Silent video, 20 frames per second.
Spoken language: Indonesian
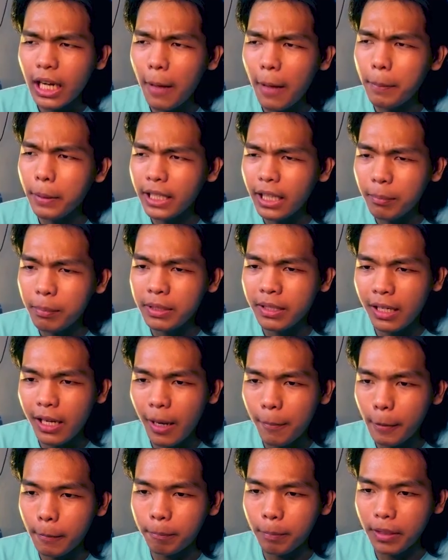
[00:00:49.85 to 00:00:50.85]
ini kenapa kita bisa
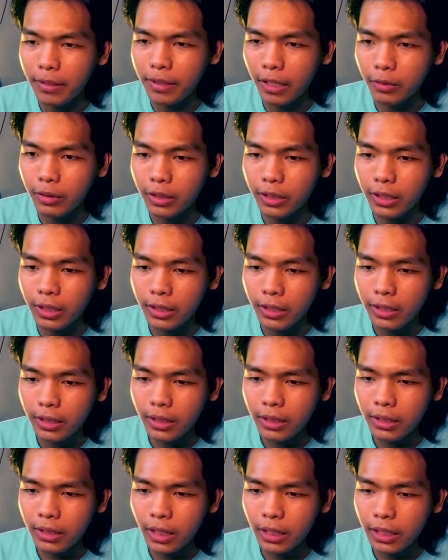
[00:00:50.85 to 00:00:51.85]
dapat empat satu ini?
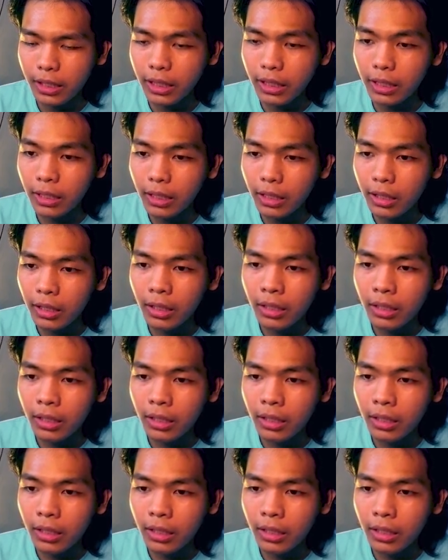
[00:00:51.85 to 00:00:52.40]
Dan ini